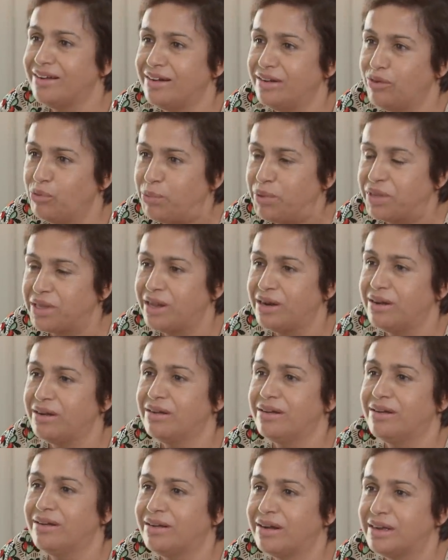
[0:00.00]
لوبيتال
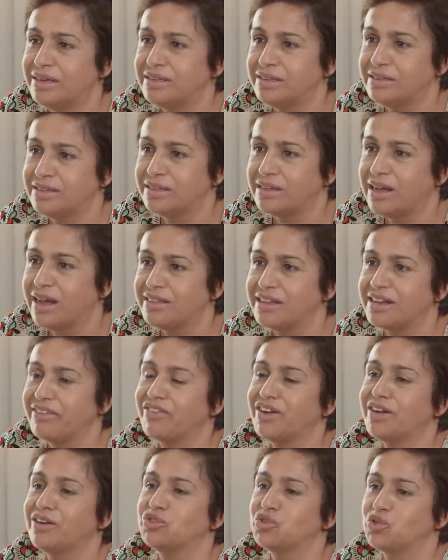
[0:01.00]
رازي زاد خاطر
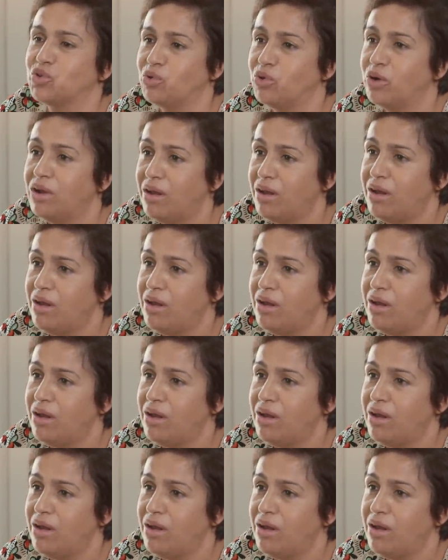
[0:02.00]
كيف نرجعوا